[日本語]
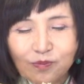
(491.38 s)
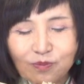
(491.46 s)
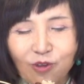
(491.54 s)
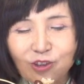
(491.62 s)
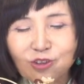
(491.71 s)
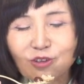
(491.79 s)

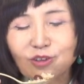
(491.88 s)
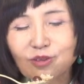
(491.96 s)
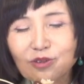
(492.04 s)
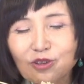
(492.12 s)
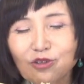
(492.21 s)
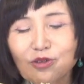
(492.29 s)
もう一
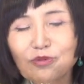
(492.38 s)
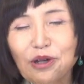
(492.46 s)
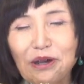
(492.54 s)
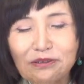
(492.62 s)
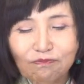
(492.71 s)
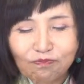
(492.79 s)
粒一粒
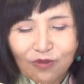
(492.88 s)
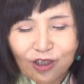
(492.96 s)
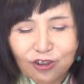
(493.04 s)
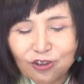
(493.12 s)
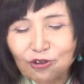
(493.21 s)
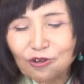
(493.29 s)
が
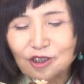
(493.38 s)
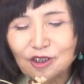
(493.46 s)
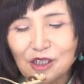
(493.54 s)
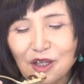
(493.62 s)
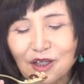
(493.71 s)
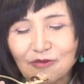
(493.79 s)
主張
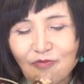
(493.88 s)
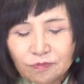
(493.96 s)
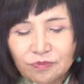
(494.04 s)
して